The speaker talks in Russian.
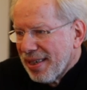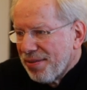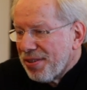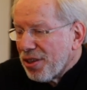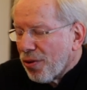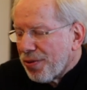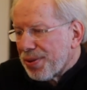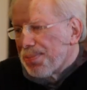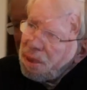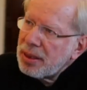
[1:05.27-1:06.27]

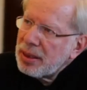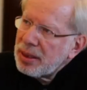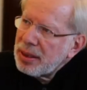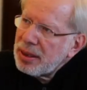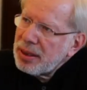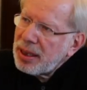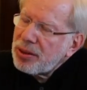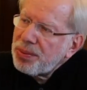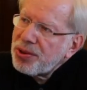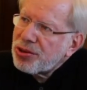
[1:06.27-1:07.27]
виновен. Я
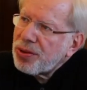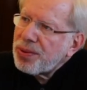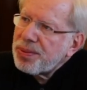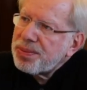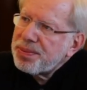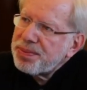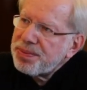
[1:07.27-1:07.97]
думаю, что